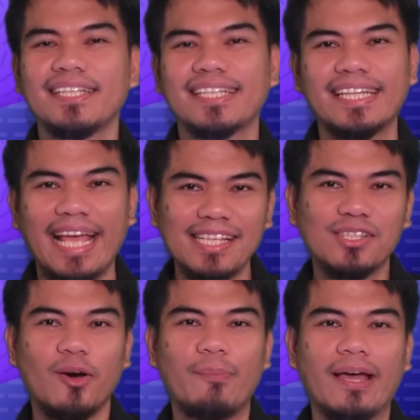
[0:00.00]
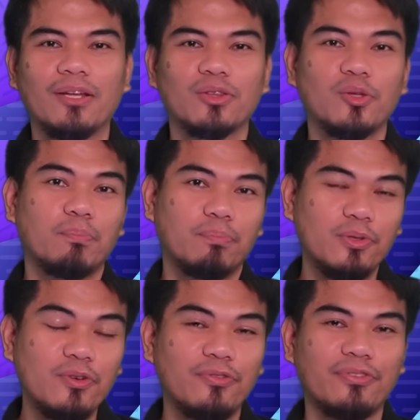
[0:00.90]
You can ask Copilot to
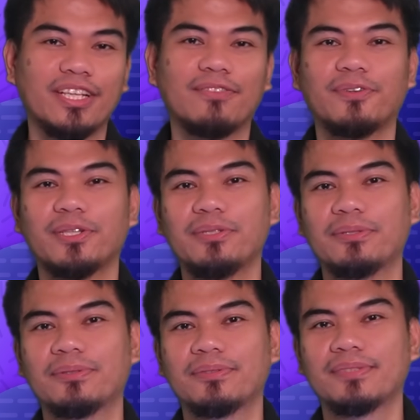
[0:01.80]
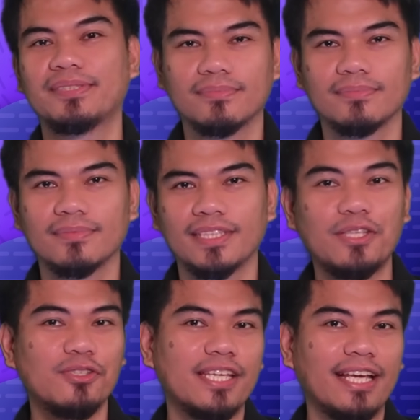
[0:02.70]
proofread for you.
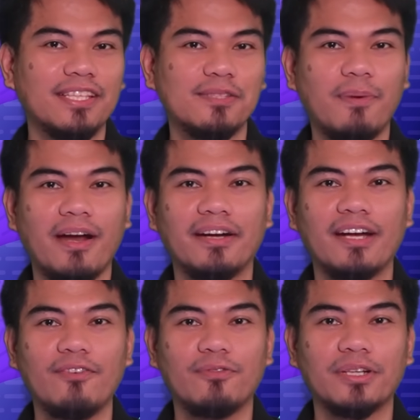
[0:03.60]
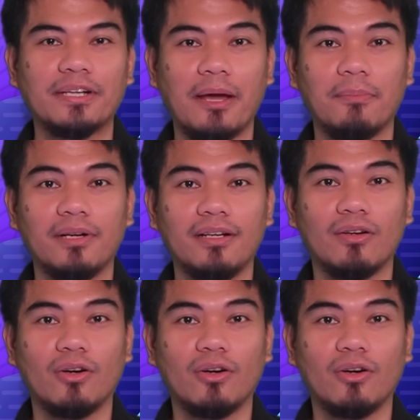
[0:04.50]
Can you check this paragraph for grammar